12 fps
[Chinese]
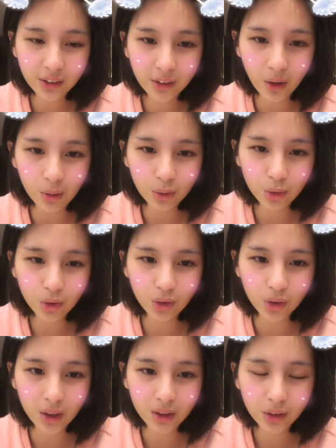同
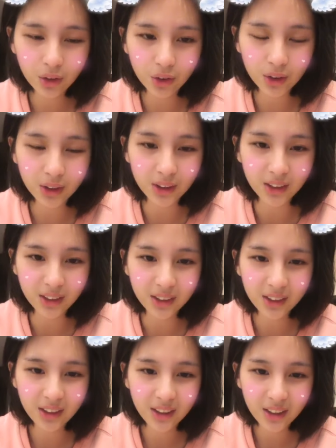学就是你，
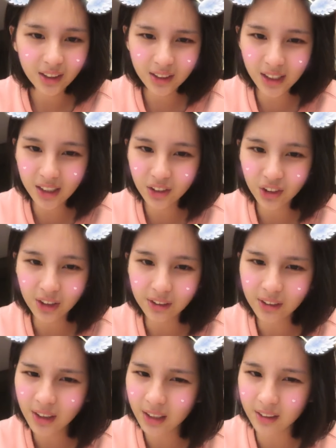现承
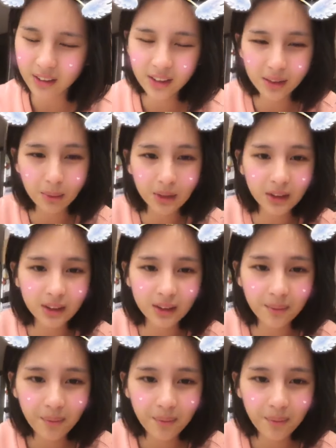认是什么意思？